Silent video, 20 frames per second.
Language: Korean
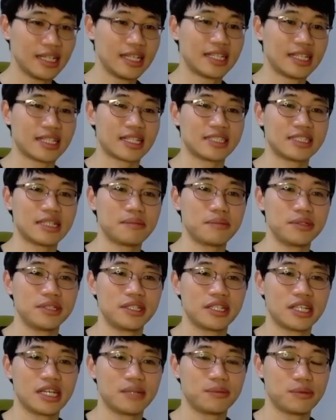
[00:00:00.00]
다시 한번
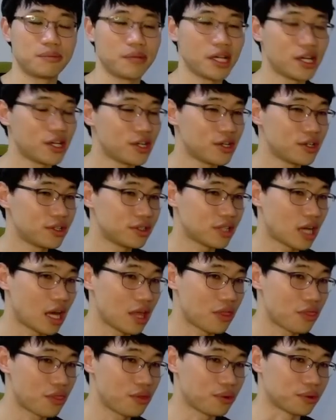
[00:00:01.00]
얘기해 보면 I
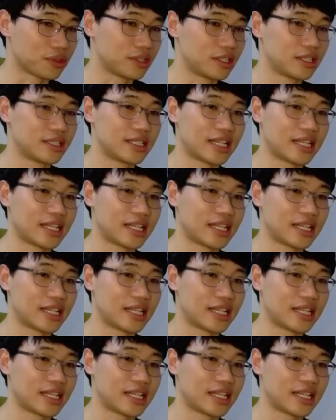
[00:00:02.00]
thought